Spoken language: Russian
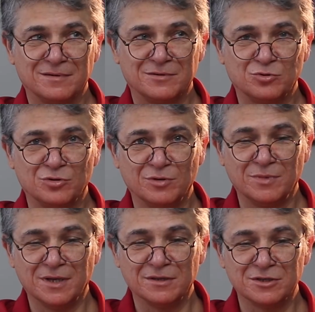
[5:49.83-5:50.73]
кто-то
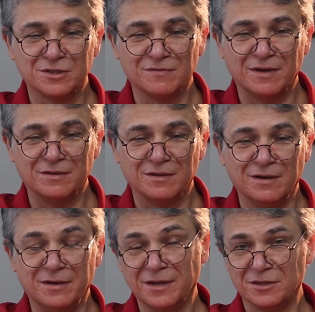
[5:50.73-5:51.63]
меня называет
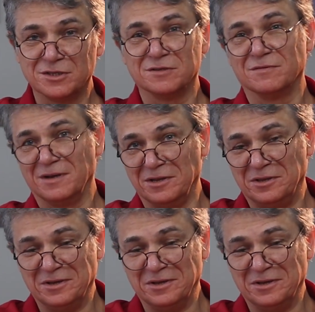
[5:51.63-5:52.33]
или не называет